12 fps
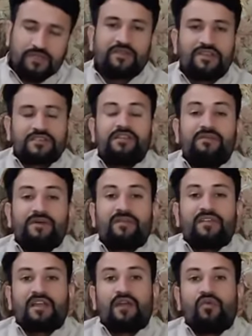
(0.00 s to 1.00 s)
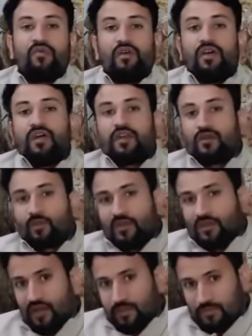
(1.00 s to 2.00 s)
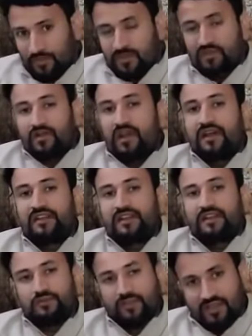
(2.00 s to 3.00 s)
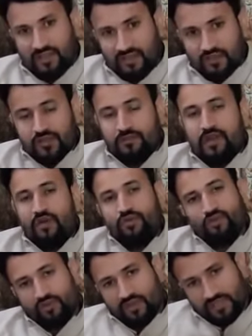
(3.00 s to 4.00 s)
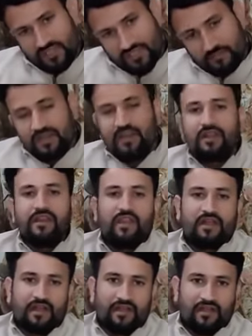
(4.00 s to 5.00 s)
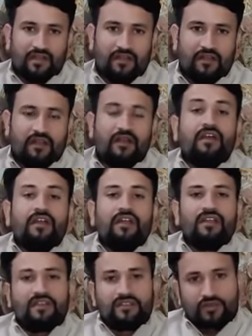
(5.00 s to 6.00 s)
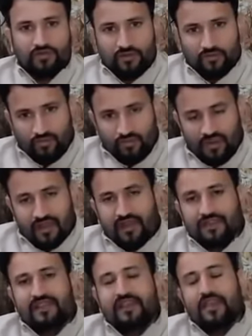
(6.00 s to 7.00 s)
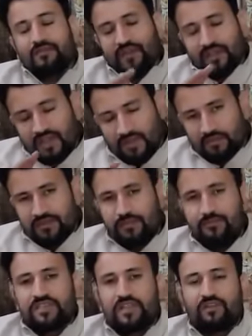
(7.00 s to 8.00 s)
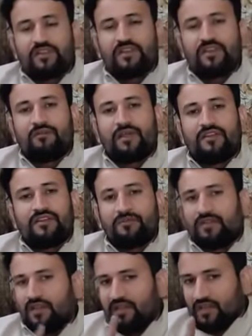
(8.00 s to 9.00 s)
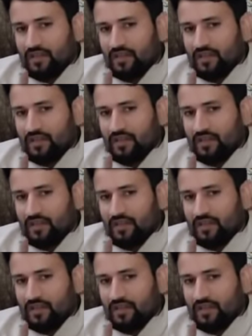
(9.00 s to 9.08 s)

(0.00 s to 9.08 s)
फर्स्ट वीक इसलिए मैं बता रहा हूं क्योंकि अभी भी जो लगातार जो अधिकारियों से मिला उन्होंने दिसंबर के लिए कहा है लेकिन जो उन्होंने कहा था कई बार कई समस्या हो जाती है मान लीजिए अब